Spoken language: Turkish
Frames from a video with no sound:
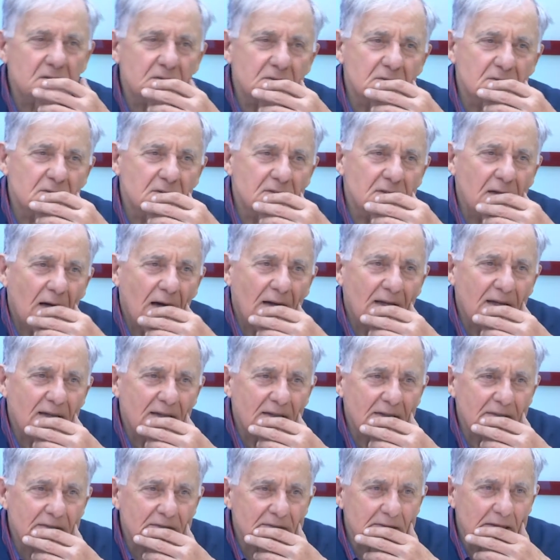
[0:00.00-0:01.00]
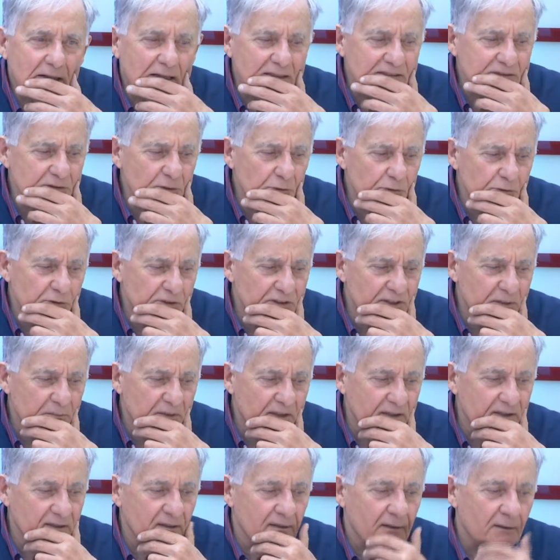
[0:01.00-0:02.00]
gaye hasıl oluyor
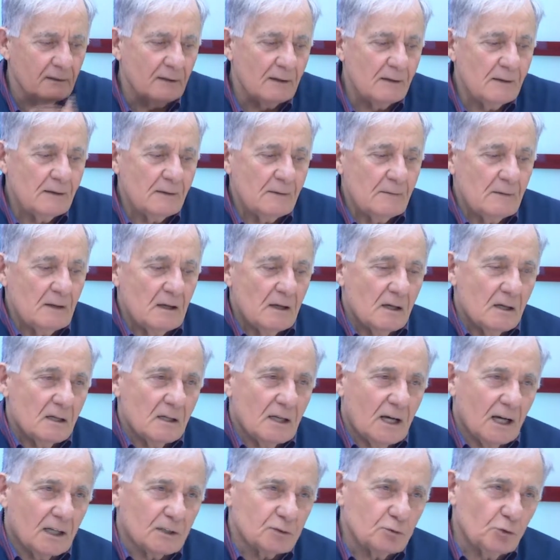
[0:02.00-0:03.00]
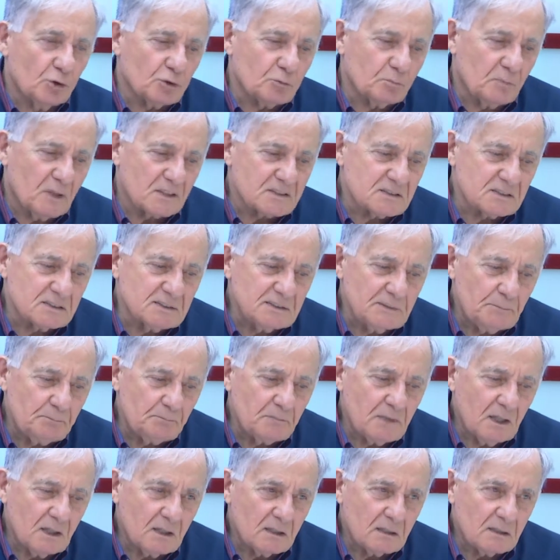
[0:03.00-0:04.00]
demektir. Yani dört maçını
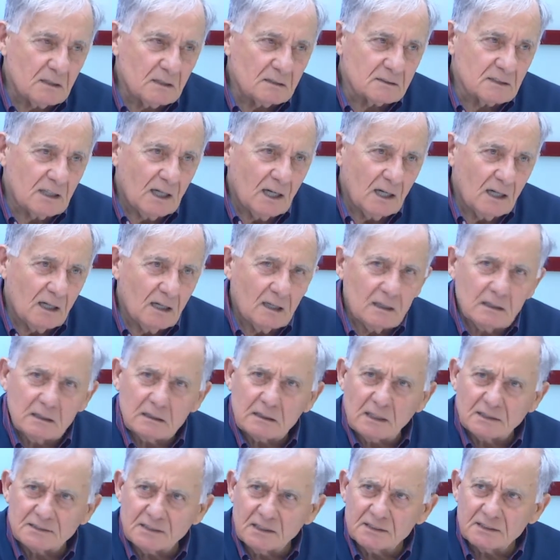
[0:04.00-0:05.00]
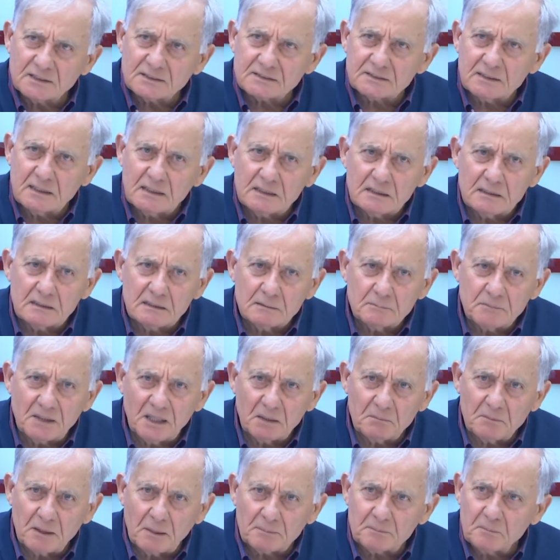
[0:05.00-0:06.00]
e, daha kazanırsa
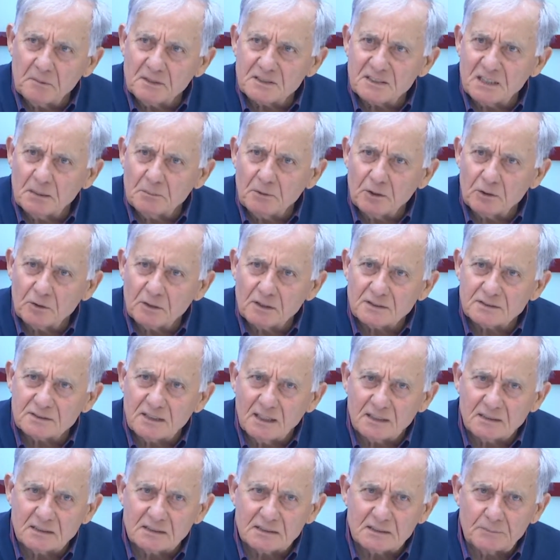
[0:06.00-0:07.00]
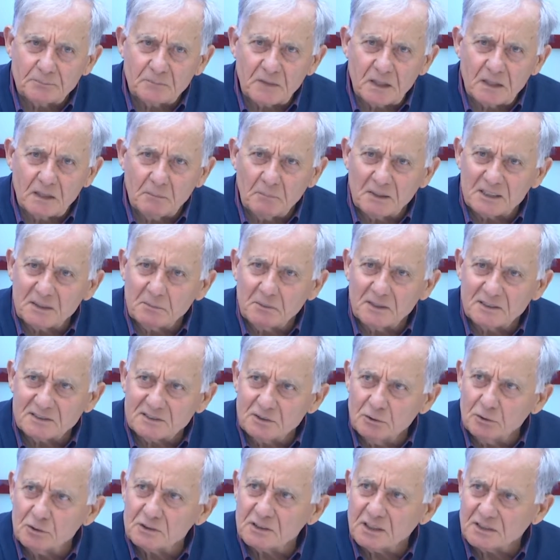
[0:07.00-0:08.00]
benim yapma hesaba göre sanki e,
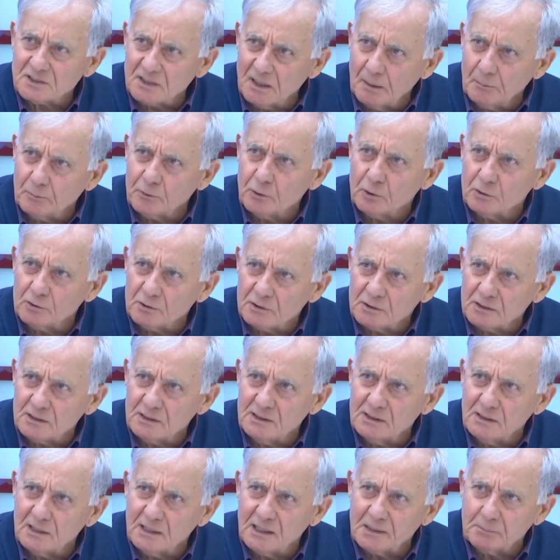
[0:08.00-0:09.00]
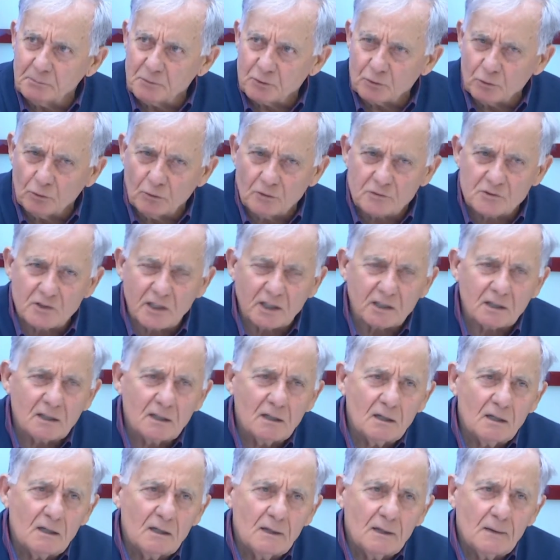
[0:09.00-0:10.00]
matematiksel olarak da şampiyonluğu Oluyor. etmiş olacak.
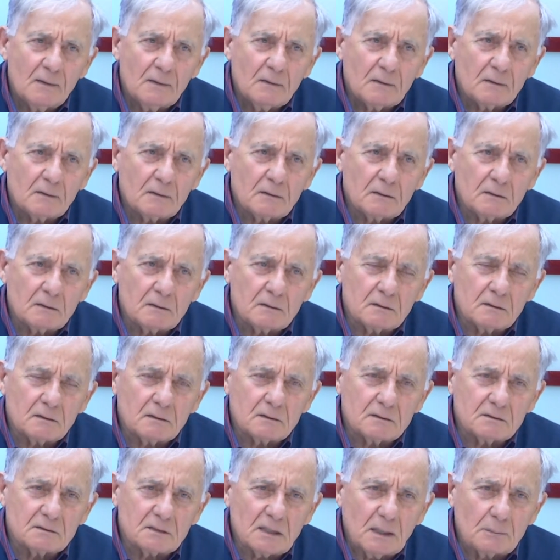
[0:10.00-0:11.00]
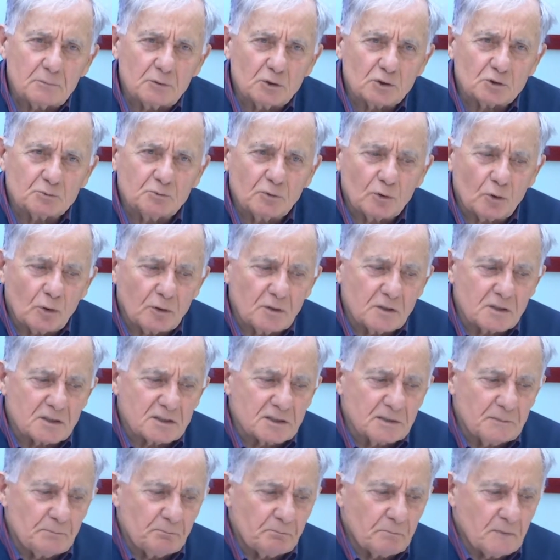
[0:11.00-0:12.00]
E, Trabzonspor onun
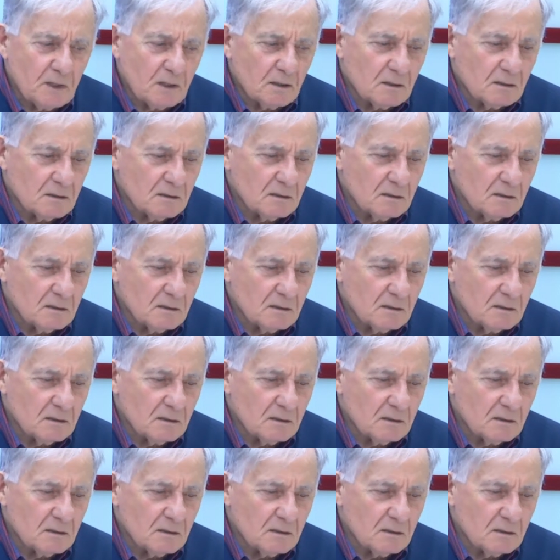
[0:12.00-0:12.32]
için e,